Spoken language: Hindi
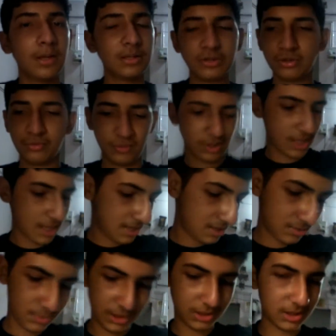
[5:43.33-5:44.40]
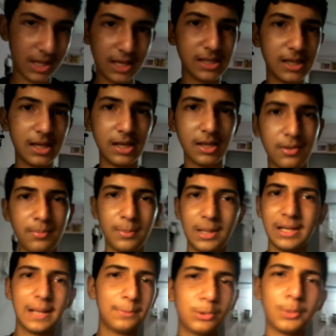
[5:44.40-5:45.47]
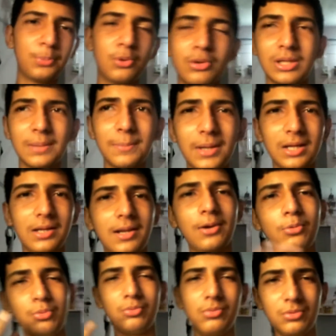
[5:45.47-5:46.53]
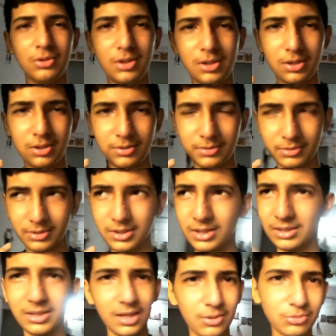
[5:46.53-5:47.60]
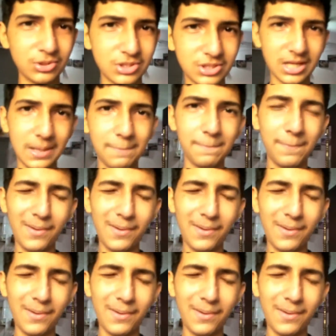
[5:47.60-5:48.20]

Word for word: बस तो फिर गाइज अभी इतना ही है मैं लैपटॉप खोल के बैठा हूँ करते हैं कुछ टाइम